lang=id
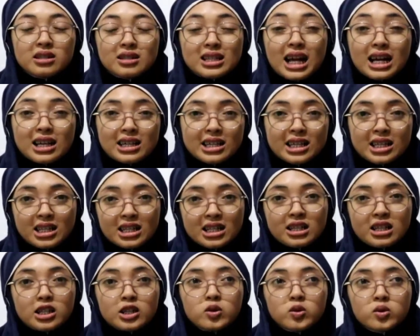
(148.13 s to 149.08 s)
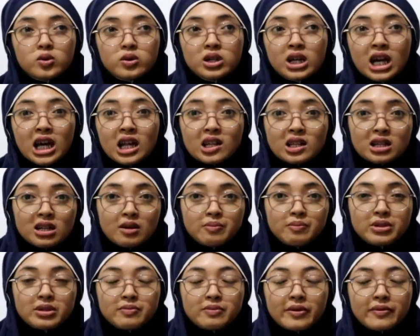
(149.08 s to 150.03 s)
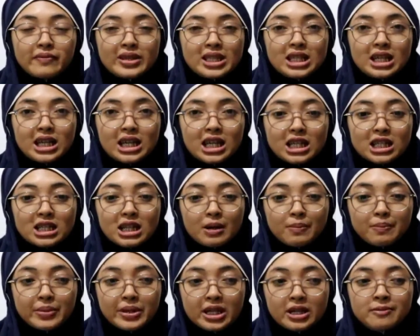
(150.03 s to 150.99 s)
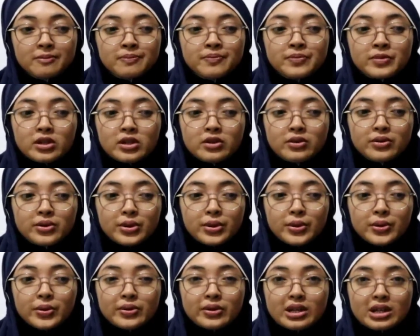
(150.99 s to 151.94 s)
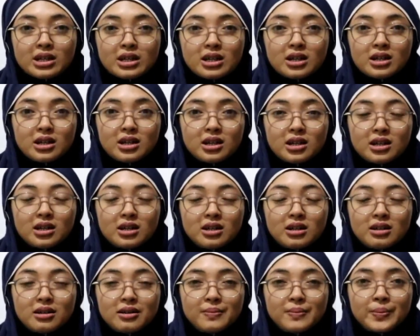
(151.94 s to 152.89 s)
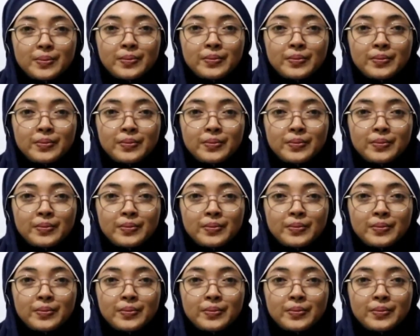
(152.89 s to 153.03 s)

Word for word: sakit itu di cover BPJS tapi untuk uh,